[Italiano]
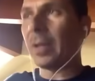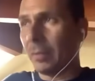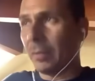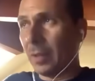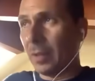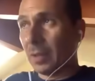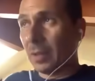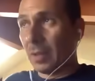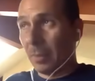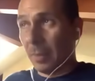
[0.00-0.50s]

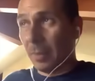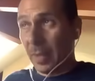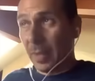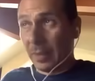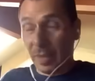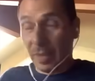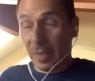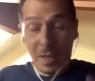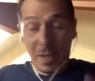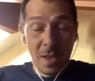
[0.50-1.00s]

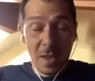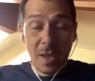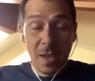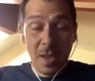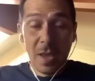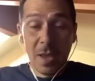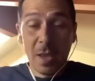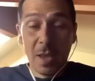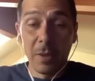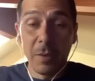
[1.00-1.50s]
evidentemente
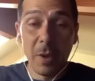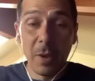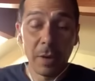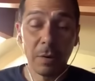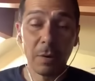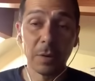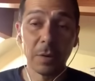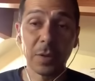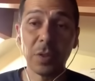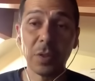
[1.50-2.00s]
io ero
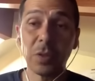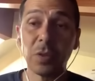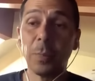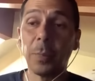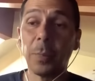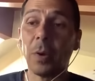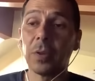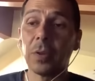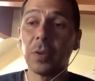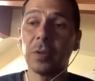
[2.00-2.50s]
allo stesso
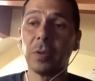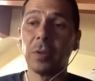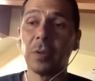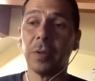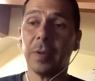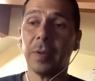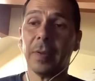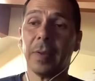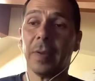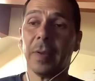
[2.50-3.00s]
posto.
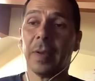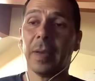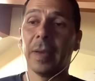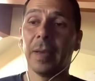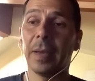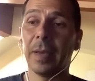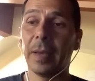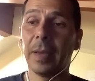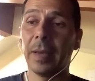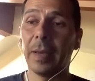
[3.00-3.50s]
Eh,
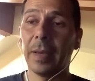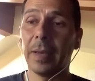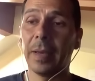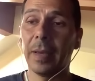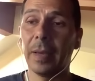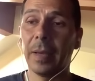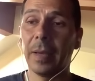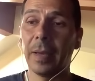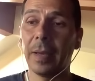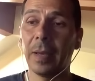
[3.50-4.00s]

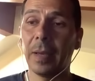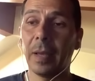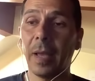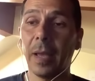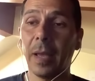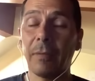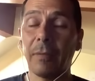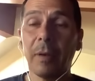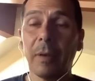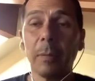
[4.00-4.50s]

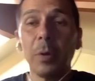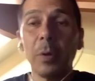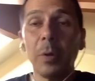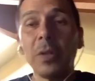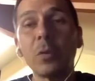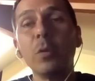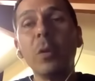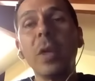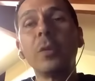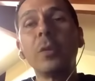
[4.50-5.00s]
eravamo lì
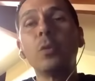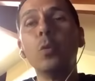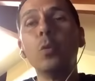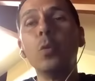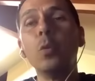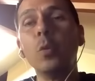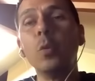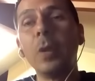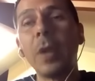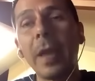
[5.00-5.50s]
sulle
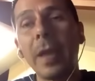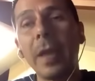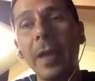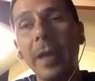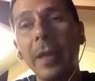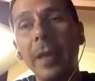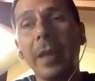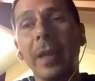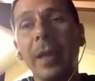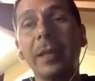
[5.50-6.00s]

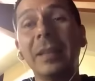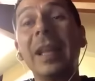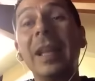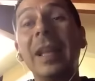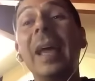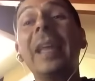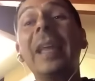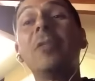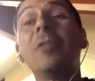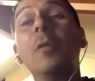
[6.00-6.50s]
dune da,
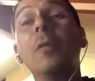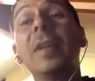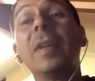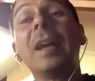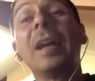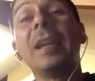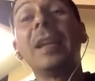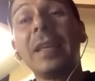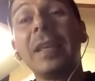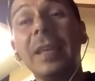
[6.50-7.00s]
e dove
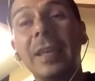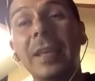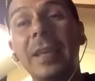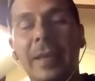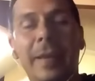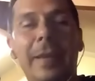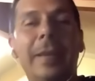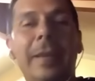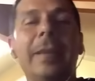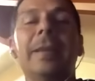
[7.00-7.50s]
da lì,
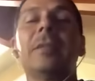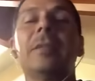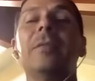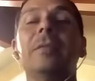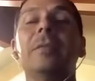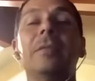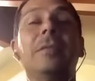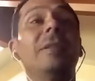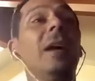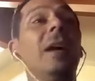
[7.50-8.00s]
eh,
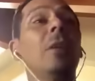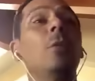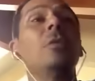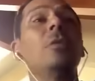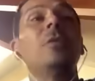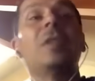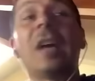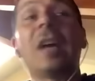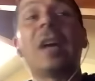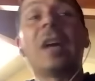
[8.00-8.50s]
da
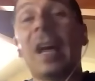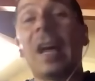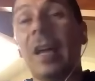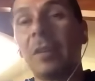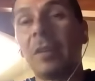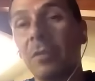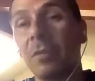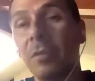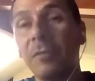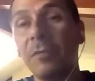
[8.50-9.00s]

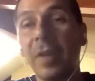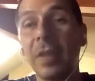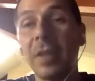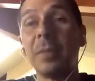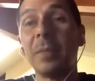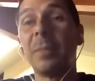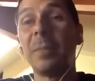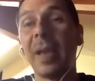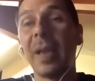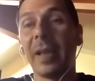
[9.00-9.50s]
lontano, non vedi
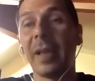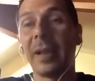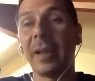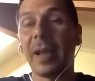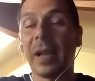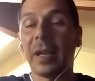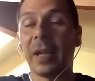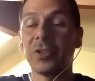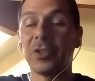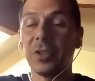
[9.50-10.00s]
bene i
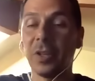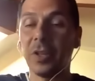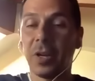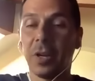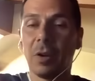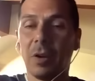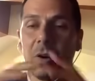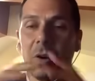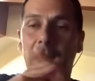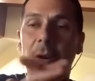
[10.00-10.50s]
calci di
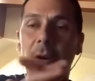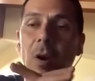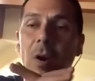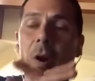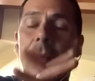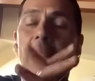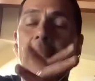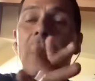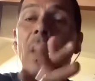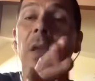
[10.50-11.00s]
rigore. No,
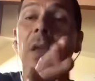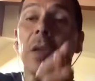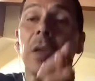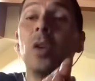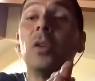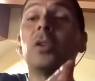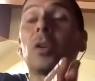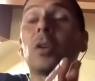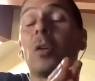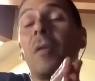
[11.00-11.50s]

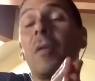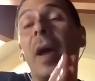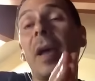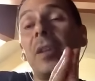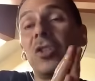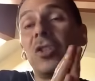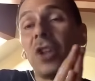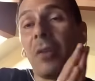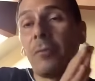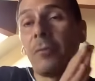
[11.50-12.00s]
io trovai
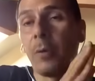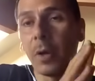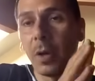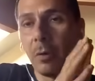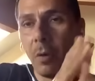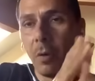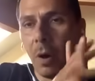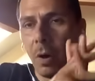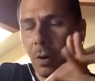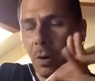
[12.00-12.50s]
già fuori
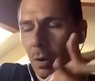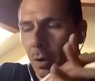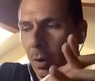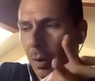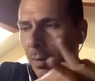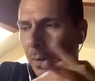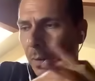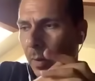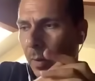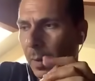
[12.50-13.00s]

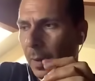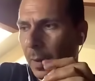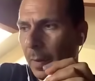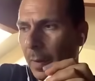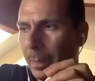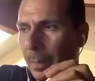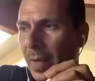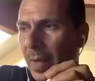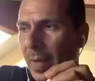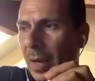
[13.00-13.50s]
luogo,
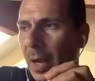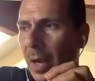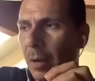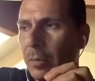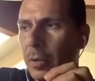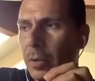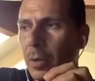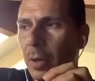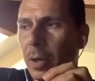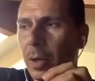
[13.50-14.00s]
ehm,
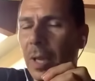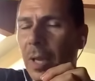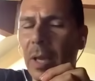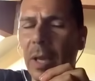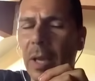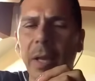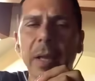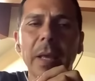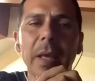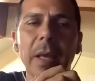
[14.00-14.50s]
Claudio,
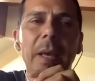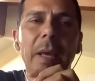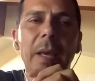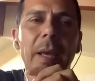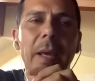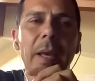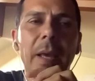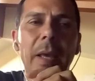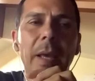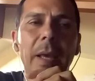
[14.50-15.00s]
che
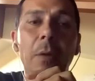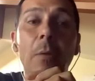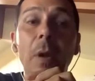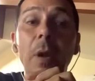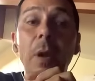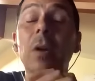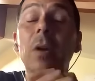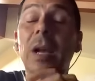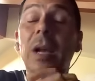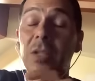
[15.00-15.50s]
eh, in
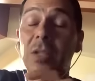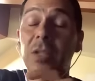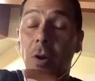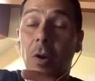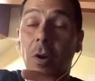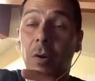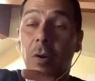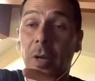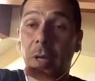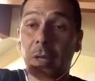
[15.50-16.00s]

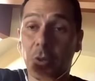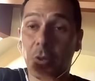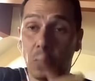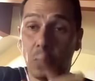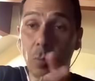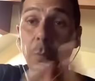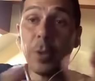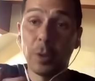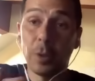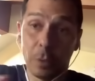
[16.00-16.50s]
quell'occasione,
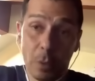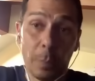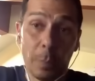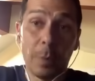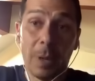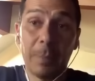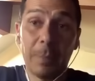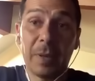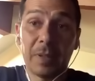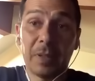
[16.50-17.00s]
subito dopo
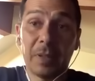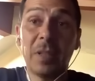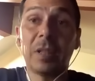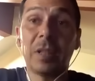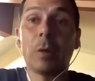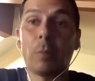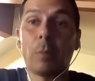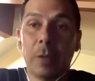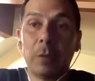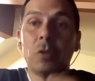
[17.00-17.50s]
la
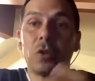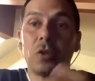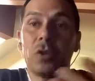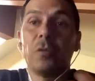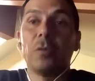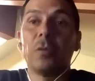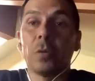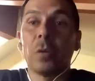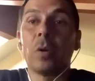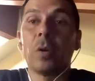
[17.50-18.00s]
partita, quando ci
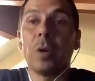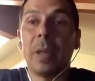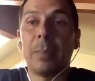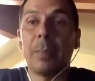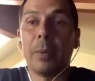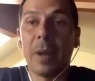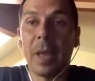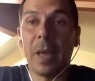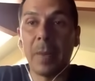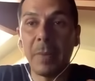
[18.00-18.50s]
furono le
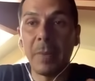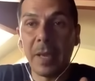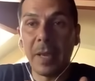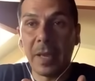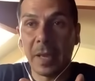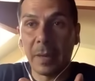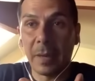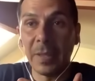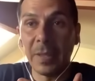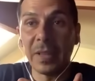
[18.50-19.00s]
polemiche
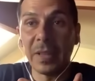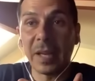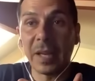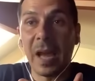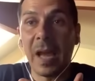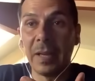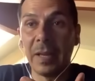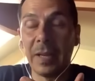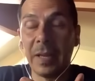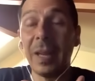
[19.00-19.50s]

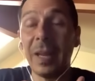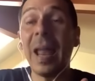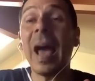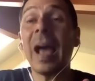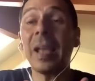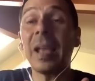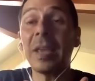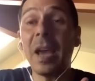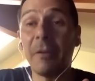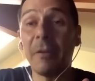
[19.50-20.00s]
arbitrali,
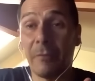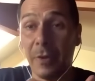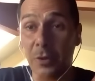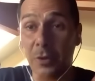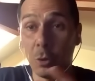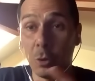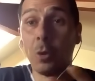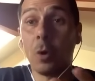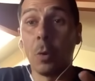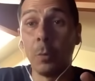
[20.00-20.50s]
l'AIA
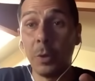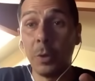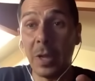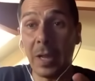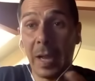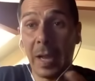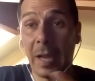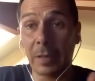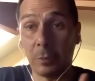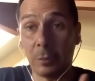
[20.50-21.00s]
fece un
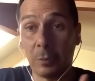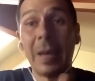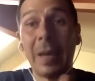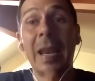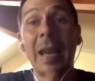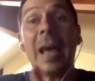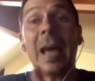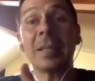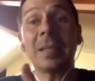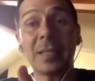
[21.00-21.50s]
comunicato
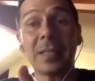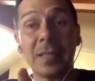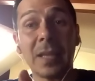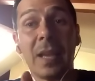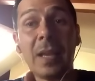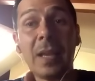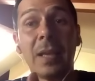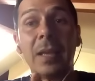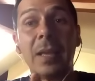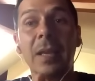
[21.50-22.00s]
all'ANSA